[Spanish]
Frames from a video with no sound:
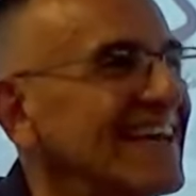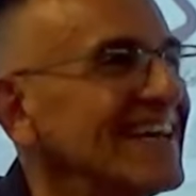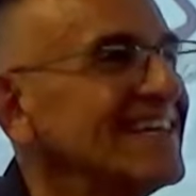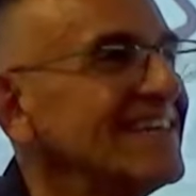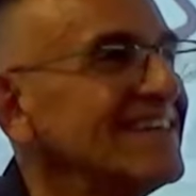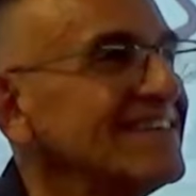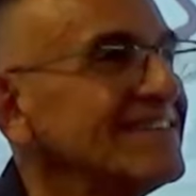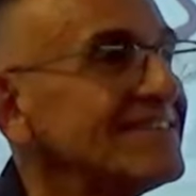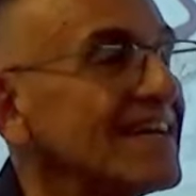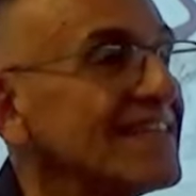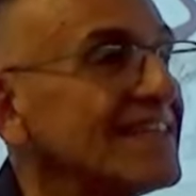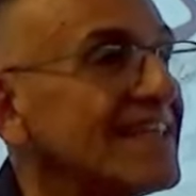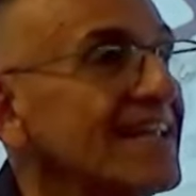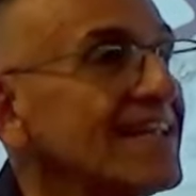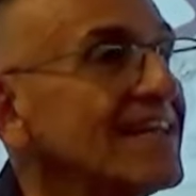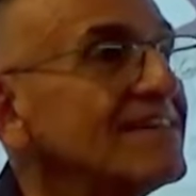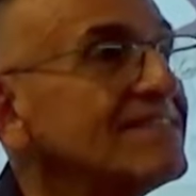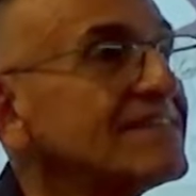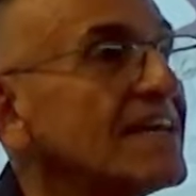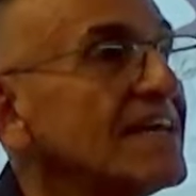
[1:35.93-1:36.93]
Y
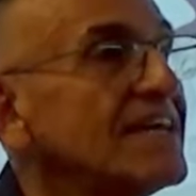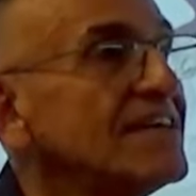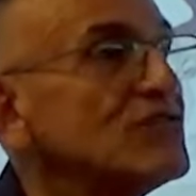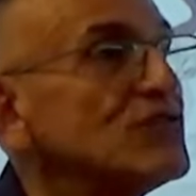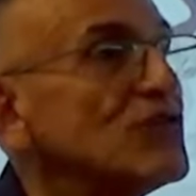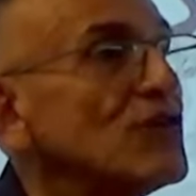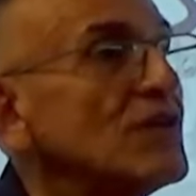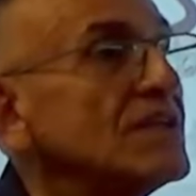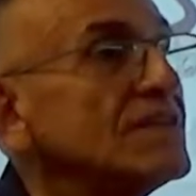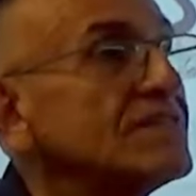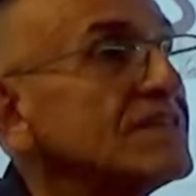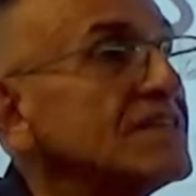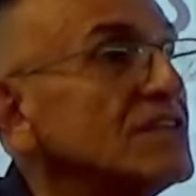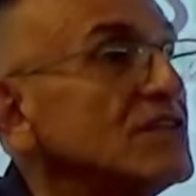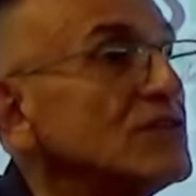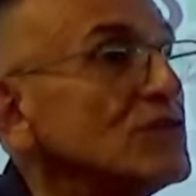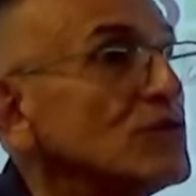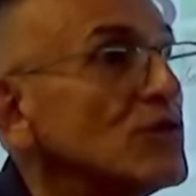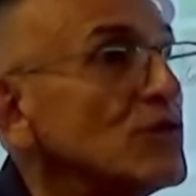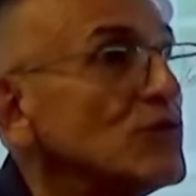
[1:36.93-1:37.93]
Satanás, ¿qué hizo? Les
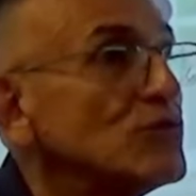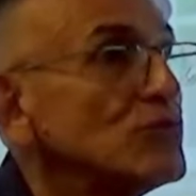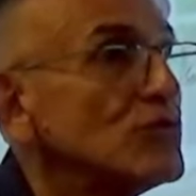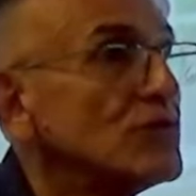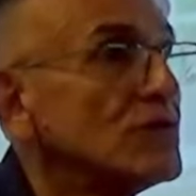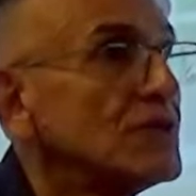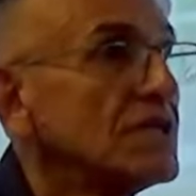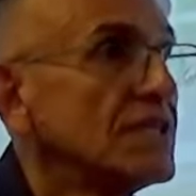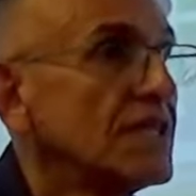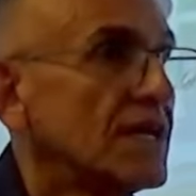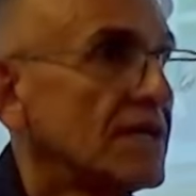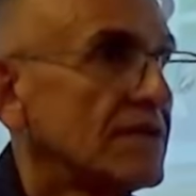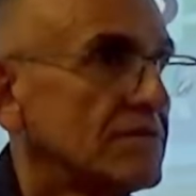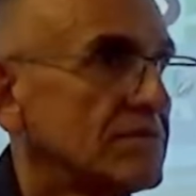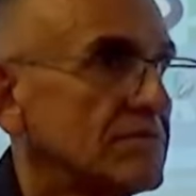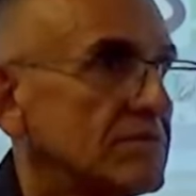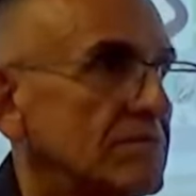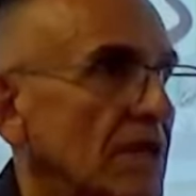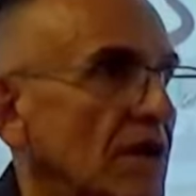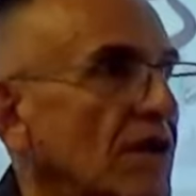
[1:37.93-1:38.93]
quitó autoridad.
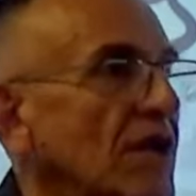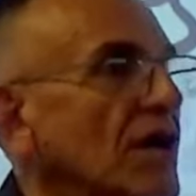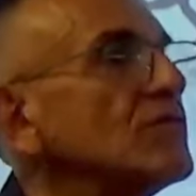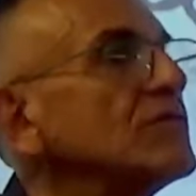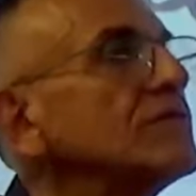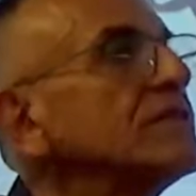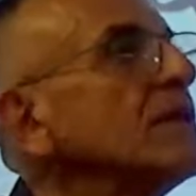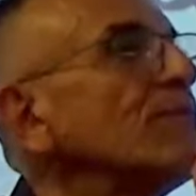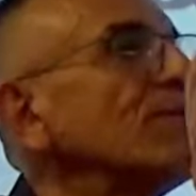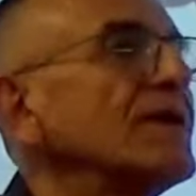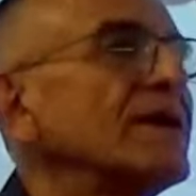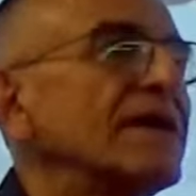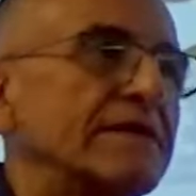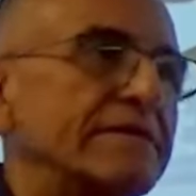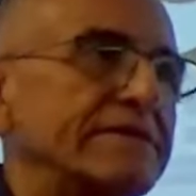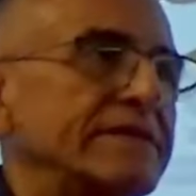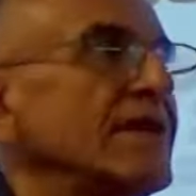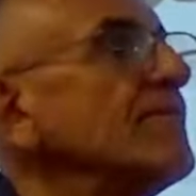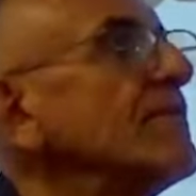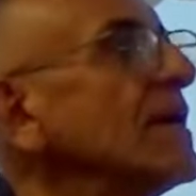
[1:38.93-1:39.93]
Ahora, usted puede
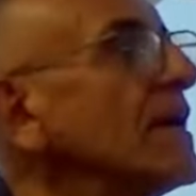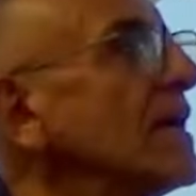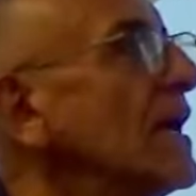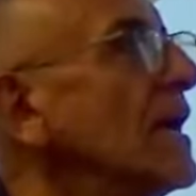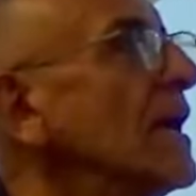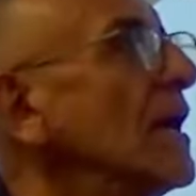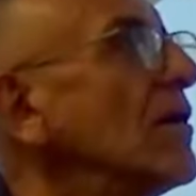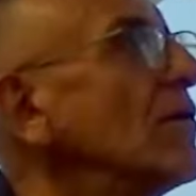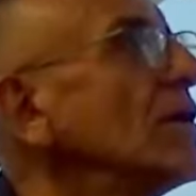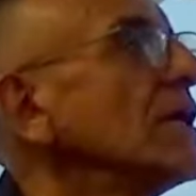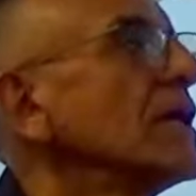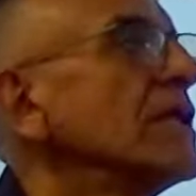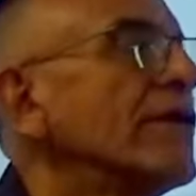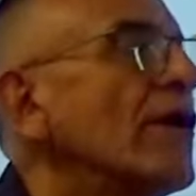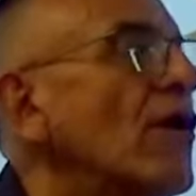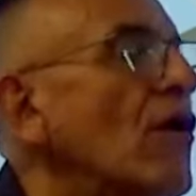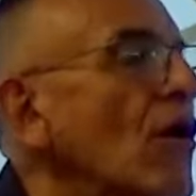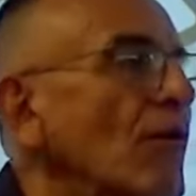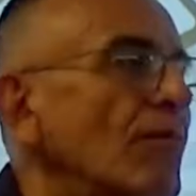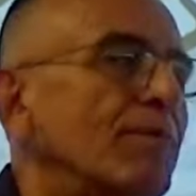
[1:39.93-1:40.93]
decirme, oye,
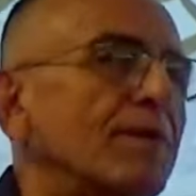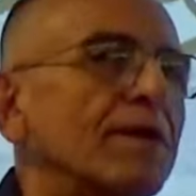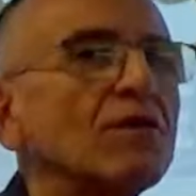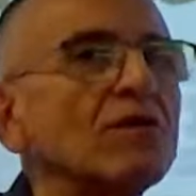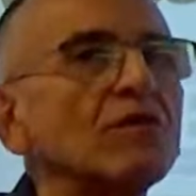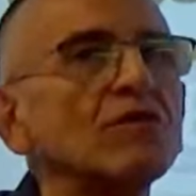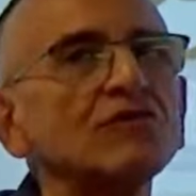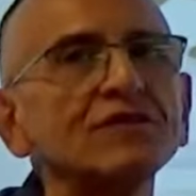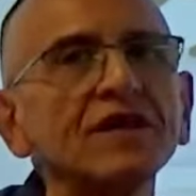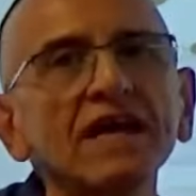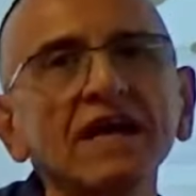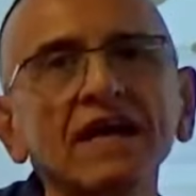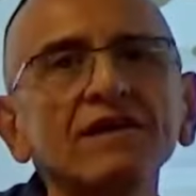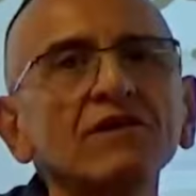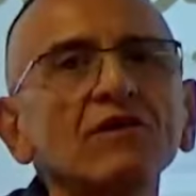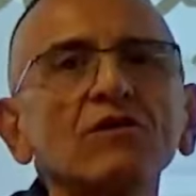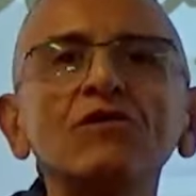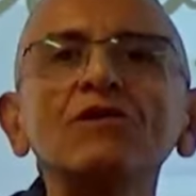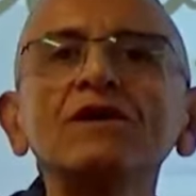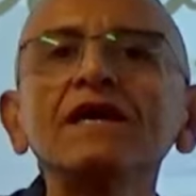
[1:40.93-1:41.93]
no, pero los
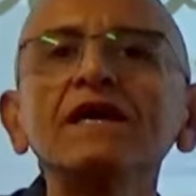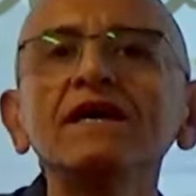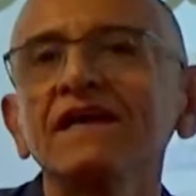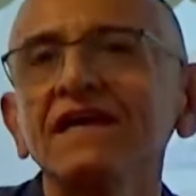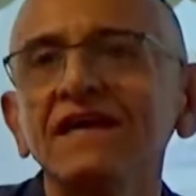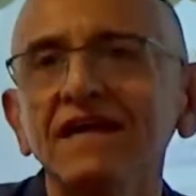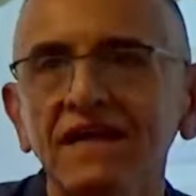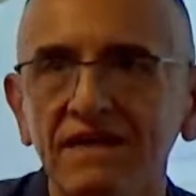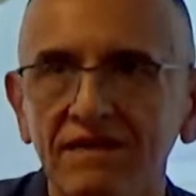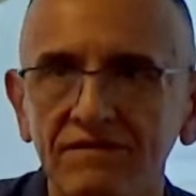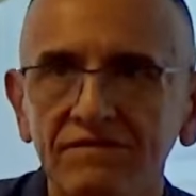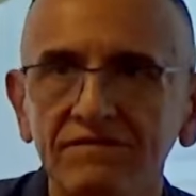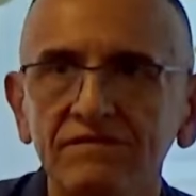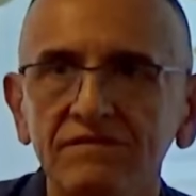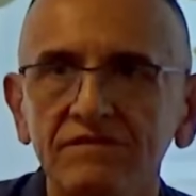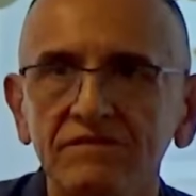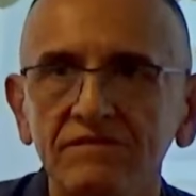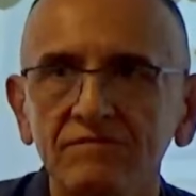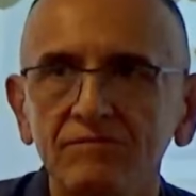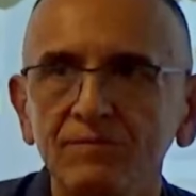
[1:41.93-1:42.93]
engañó, lo que quieras.
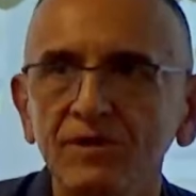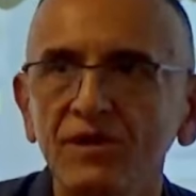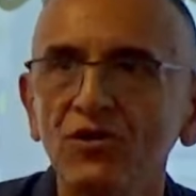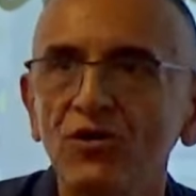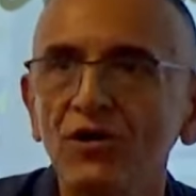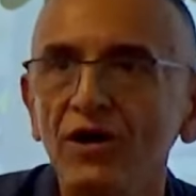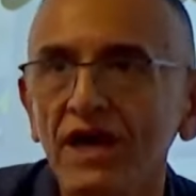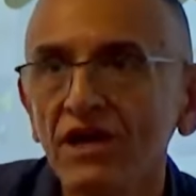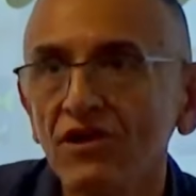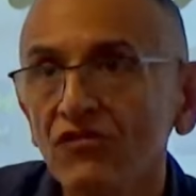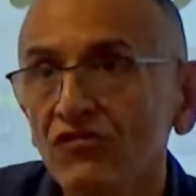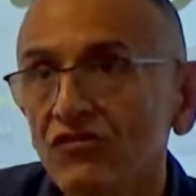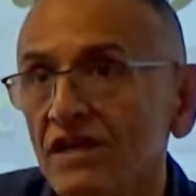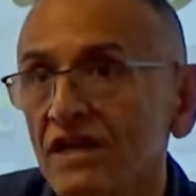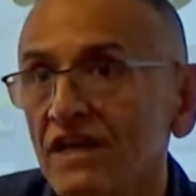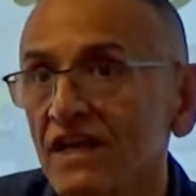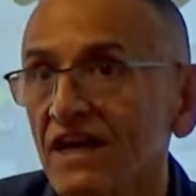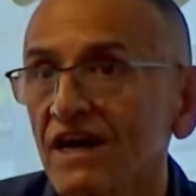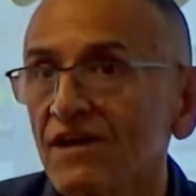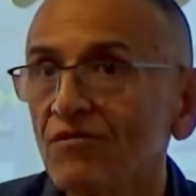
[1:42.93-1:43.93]
Pero ellos se
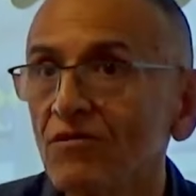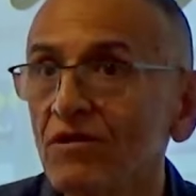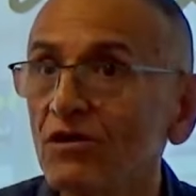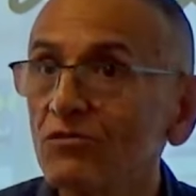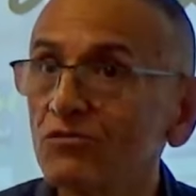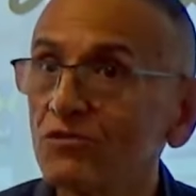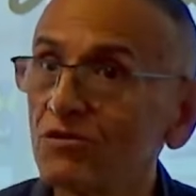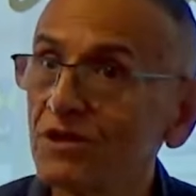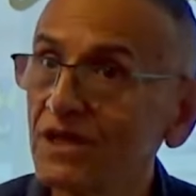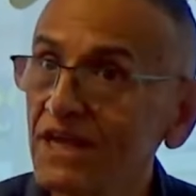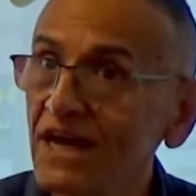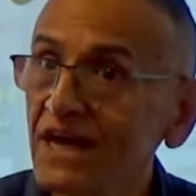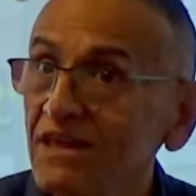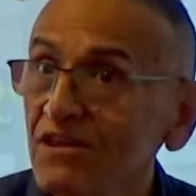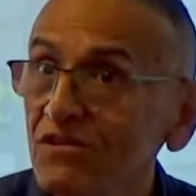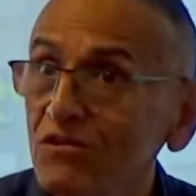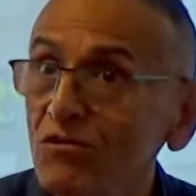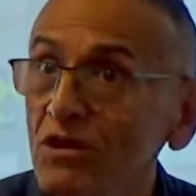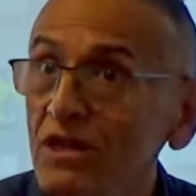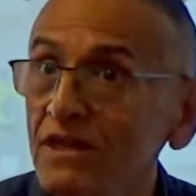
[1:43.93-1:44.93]
entregaron la autoridad
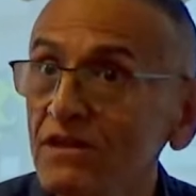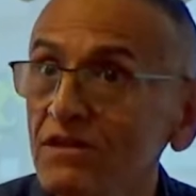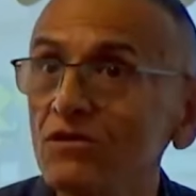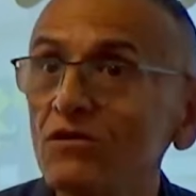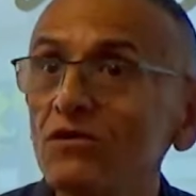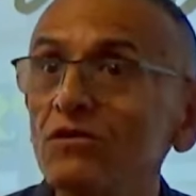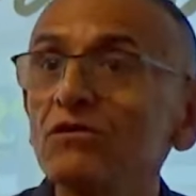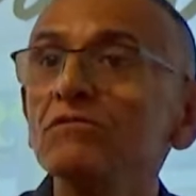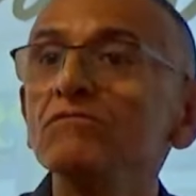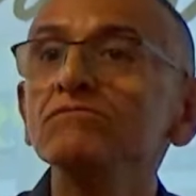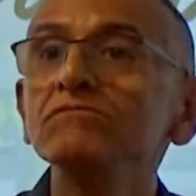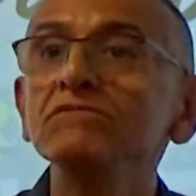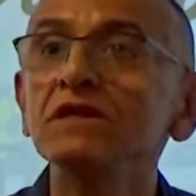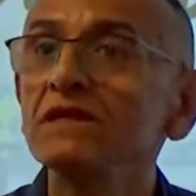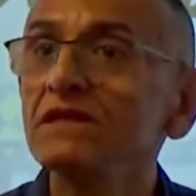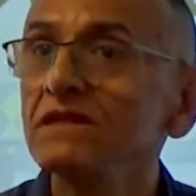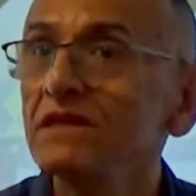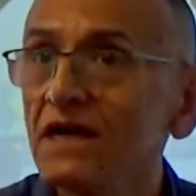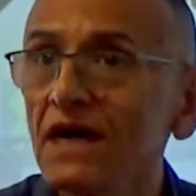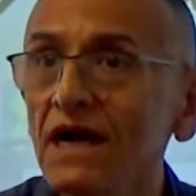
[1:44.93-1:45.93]
que Dios le dio, se
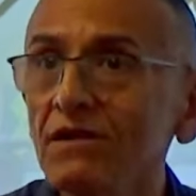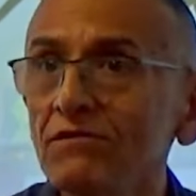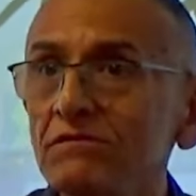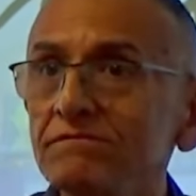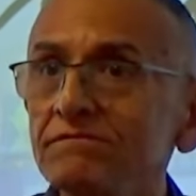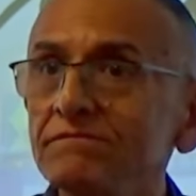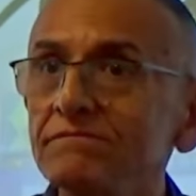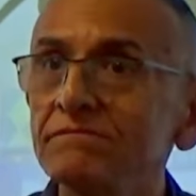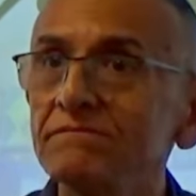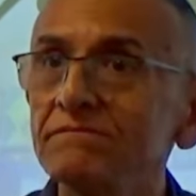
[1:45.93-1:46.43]
la entregaron.